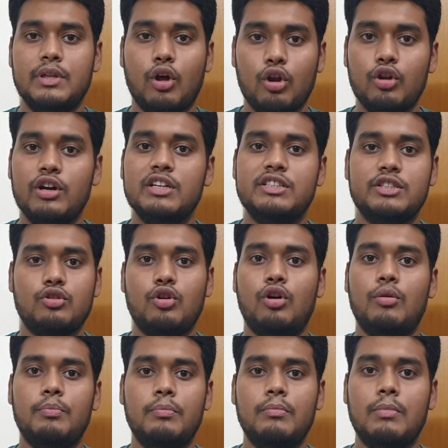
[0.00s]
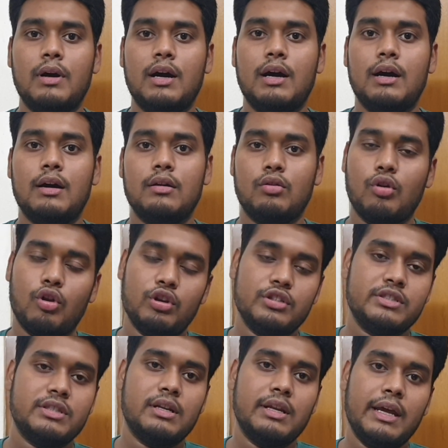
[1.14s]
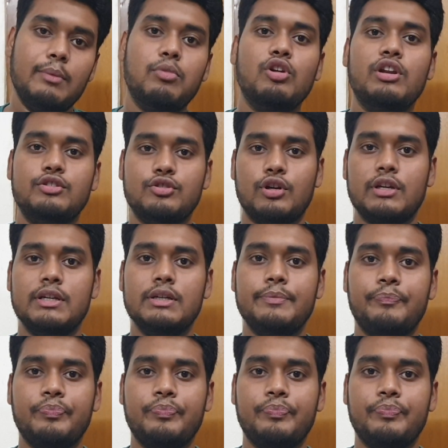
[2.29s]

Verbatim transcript: নলেজ কম বা নলেজটা নেই বললেই চলে